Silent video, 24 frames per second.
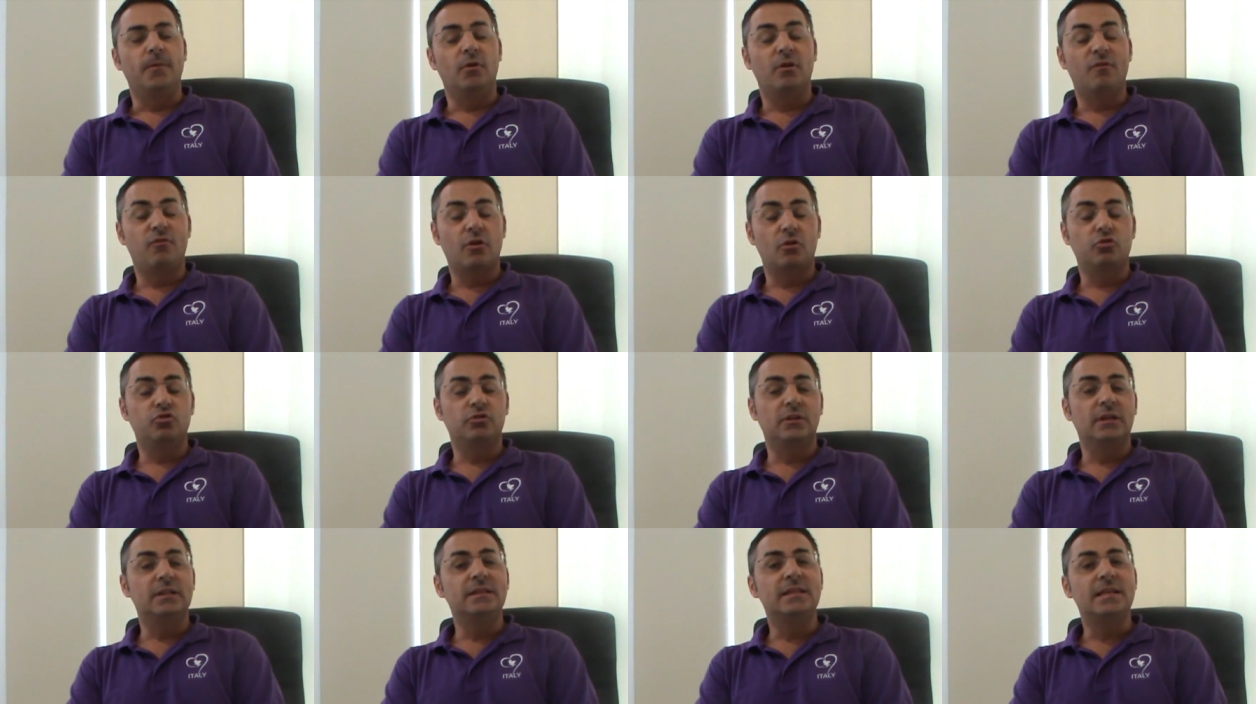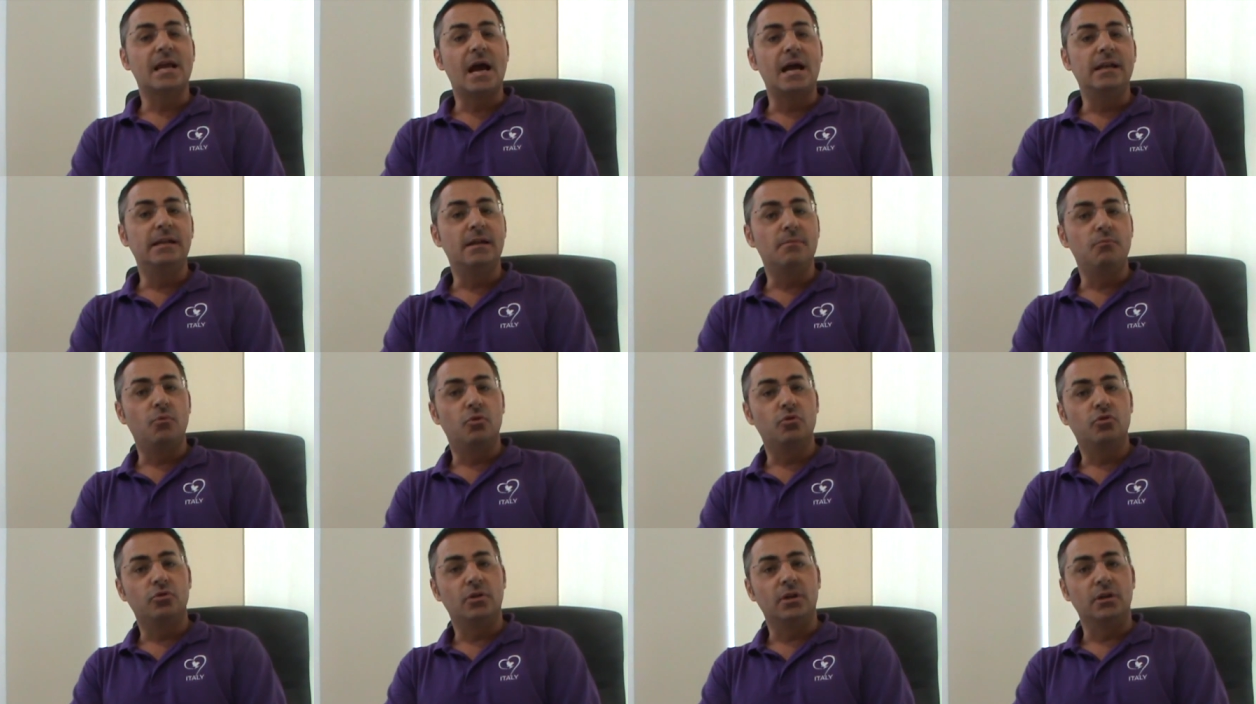Io ho lavorato tanti anni nel
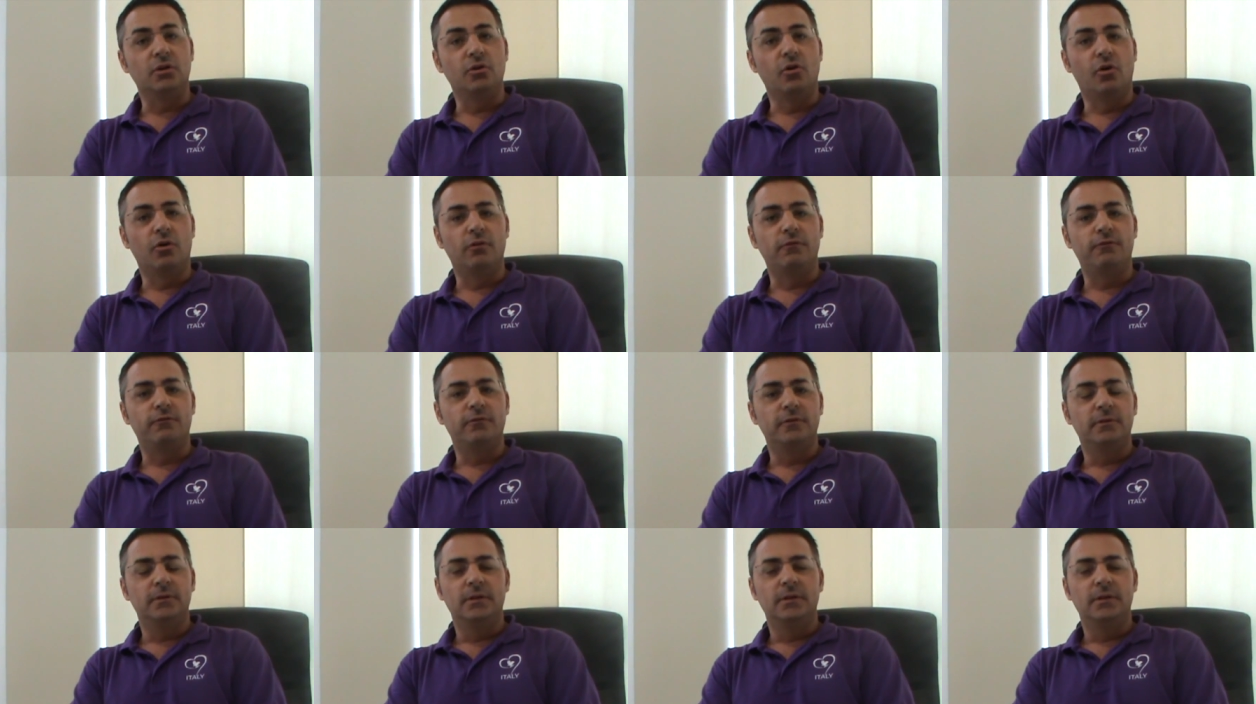mondo del golf